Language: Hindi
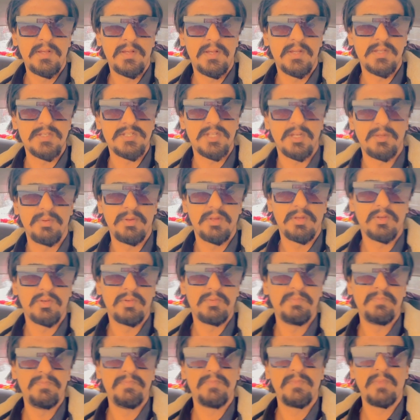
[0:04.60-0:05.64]
अस्सलाम
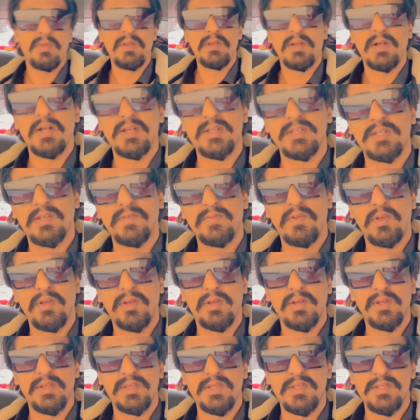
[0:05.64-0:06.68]
वालेकुम आज का ब्लॉग
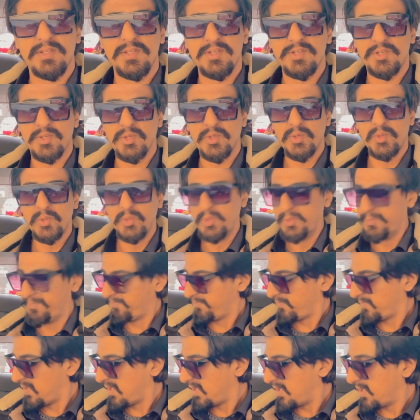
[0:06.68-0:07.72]
करते हैं जी शुरू
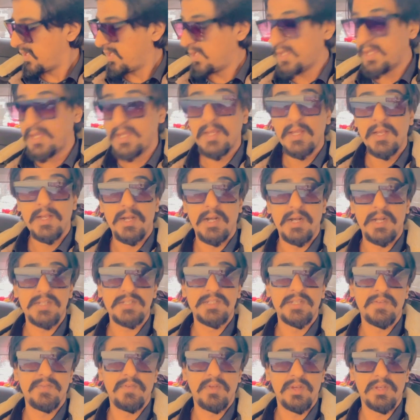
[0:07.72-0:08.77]
आज
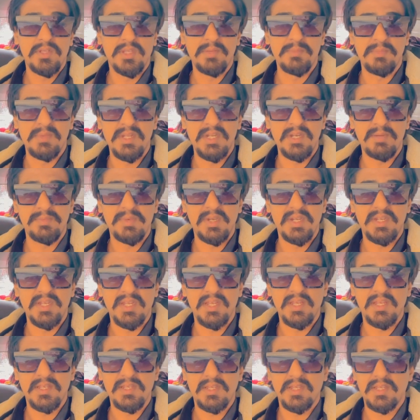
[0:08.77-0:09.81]
के ब्लॉग की मेन अपडेट
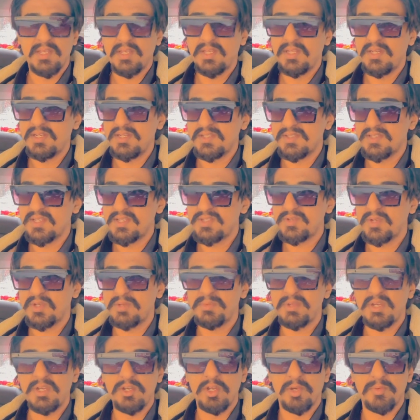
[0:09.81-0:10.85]
ये है कि लीज़ा जो है
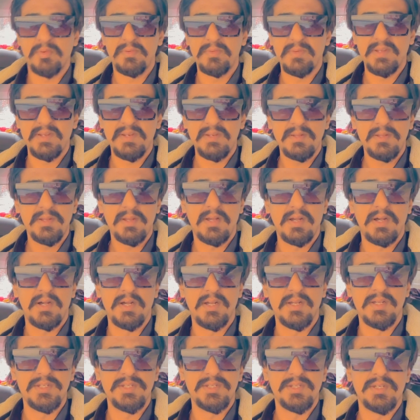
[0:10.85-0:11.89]
मेरी डॉबरमैन
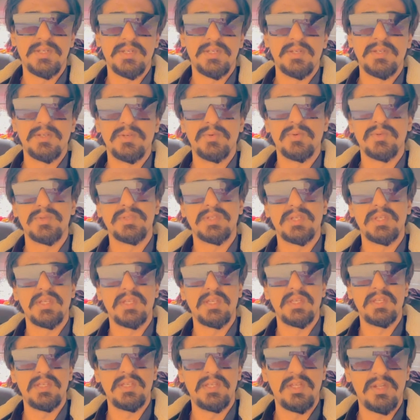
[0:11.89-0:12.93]
आज उसके
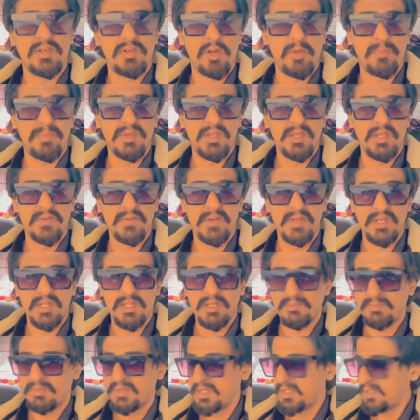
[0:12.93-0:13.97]
एयर ड्रॉपिंग करवानी है
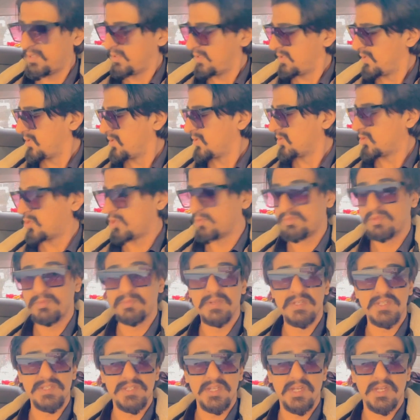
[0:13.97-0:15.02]
हमने तो अभी
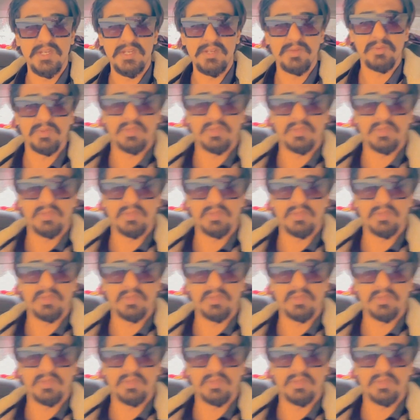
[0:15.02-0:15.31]
बस जा रहे हैं